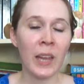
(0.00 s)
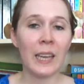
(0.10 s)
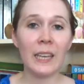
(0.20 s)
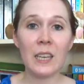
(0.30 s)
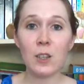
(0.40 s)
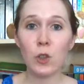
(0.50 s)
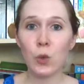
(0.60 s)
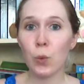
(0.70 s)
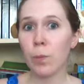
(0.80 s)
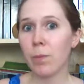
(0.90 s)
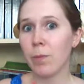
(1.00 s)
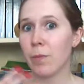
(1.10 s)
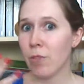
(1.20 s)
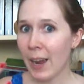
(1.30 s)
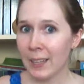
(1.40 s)
E isso
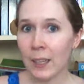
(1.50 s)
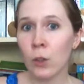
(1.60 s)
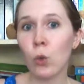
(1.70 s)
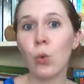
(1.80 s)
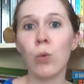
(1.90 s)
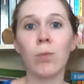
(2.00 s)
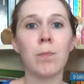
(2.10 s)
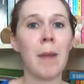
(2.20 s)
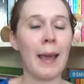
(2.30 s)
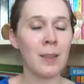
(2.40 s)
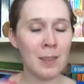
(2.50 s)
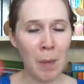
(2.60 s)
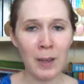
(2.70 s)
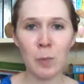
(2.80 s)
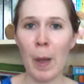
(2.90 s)
vai dando mais e
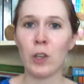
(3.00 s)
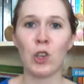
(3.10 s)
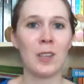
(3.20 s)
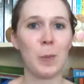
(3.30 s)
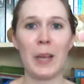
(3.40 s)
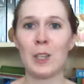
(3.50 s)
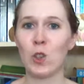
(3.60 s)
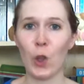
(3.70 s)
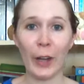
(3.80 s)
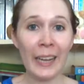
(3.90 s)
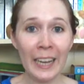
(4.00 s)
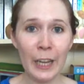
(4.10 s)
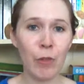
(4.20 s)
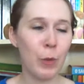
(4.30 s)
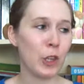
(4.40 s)
mais páginas para essa história
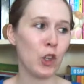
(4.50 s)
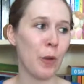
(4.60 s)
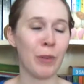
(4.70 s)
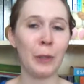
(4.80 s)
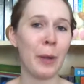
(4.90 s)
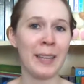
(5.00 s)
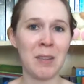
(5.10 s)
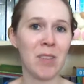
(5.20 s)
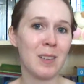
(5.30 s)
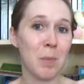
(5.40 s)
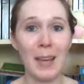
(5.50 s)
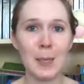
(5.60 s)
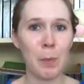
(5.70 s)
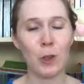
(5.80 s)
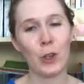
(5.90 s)
incrível e a gente vai ficando cada vez mais
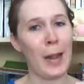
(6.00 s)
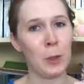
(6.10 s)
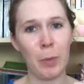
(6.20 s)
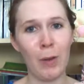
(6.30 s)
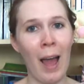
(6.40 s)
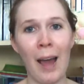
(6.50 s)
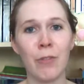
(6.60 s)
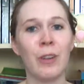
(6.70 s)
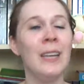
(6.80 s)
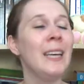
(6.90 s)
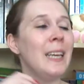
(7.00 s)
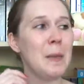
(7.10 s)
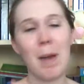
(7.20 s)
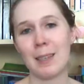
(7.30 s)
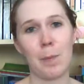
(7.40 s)
apaixonado pelo Rafa e
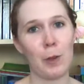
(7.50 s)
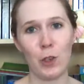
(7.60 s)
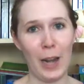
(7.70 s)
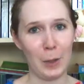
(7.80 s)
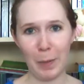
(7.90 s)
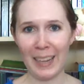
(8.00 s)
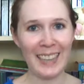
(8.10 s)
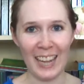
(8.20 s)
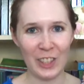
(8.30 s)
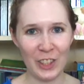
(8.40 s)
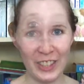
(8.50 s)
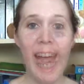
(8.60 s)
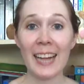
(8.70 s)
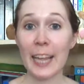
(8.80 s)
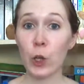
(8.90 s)
mais apaixonado pela Tati.
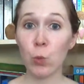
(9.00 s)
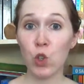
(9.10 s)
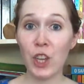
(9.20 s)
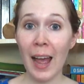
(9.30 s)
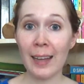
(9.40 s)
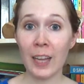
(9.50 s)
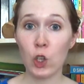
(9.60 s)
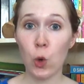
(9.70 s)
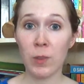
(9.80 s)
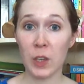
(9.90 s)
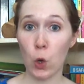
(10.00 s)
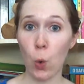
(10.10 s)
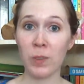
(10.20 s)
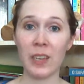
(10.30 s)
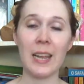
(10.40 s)
Até que um dia a Tati consegue
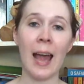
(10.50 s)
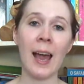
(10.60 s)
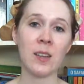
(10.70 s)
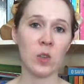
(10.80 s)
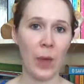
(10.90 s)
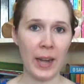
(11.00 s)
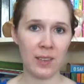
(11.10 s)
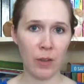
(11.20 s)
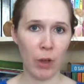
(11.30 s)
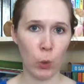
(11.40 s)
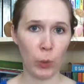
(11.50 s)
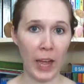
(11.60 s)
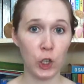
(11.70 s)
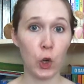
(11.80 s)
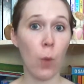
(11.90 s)
conciliar as férias da
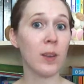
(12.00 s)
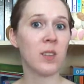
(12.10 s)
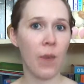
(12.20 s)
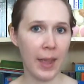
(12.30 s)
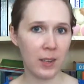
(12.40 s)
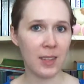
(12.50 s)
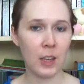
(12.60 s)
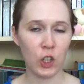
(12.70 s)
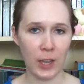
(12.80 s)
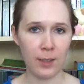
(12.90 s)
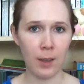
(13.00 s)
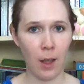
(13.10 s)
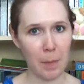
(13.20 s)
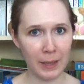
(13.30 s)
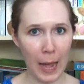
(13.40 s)
faculdade com as férias da agência,
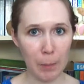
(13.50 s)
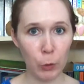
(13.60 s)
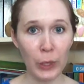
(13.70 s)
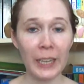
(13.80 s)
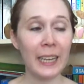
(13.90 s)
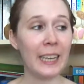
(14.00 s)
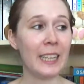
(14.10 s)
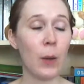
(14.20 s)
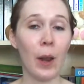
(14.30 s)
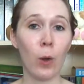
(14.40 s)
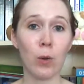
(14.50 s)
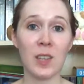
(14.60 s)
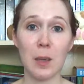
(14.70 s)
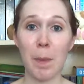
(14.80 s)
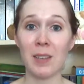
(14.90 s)
a BW, então ela
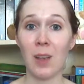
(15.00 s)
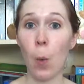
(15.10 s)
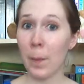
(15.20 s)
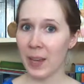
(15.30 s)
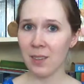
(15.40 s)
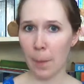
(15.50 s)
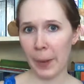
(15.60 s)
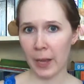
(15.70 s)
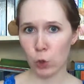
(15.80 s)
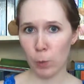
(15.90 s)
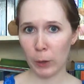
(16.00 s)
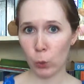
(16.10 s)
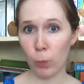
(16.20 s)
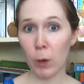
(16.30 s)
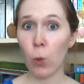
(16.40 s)
consegue passar um mês na praia de
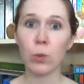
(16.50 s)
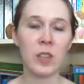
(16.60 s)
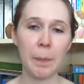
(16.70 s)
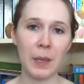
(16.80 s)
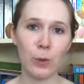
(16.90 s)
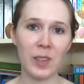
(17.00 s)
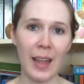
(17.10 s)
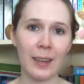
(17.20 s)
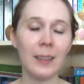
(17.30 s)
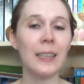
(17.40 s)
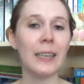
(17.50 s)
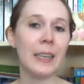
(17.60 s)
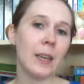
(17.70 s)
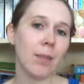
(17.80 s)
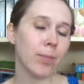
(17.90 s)
Ubatuba com os amigos dela
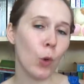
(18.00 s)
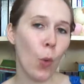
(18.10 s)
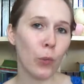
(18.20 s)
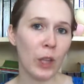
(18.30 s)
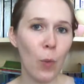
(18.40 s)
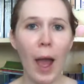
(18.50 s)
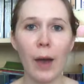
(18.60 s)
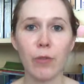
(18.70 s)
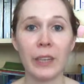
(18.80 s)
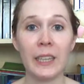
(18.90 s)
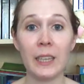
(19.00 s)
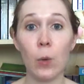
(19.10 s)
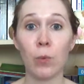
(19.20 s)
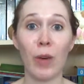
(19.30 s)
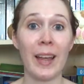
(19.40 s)
e convidam o Rafa.
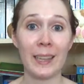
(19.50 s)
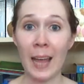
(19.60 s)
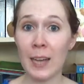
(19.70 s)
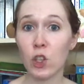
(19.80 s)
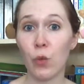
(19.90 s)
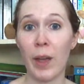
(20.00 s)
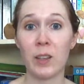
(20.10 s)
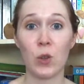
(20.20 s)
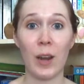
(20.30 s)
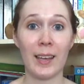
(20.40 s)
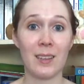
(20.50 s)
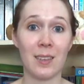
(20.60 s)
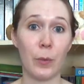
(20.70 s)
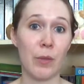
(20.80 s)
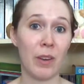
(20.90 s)
Então vai a Tati, vai as colegas
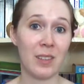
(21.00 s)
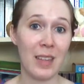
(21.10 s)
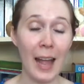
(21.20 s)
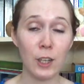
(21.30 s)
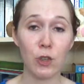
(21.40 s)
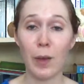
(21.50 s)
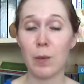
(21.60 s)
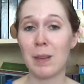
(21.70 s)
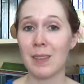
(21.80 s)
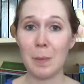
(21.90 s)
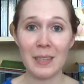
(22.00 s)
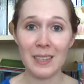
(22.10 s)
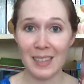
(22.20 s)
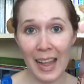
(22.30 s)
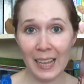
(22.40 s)
da universidade, vai umas
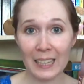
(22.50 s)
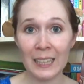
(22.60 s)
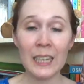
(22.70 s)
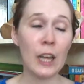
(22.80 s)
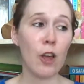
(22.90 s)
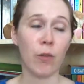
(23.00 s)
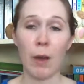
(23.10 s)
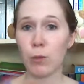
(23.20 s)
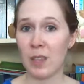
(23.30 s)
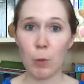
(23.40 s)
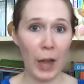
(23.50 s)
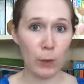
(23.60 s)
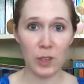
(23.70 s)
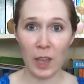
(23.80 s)
amigas dela, vão os namorados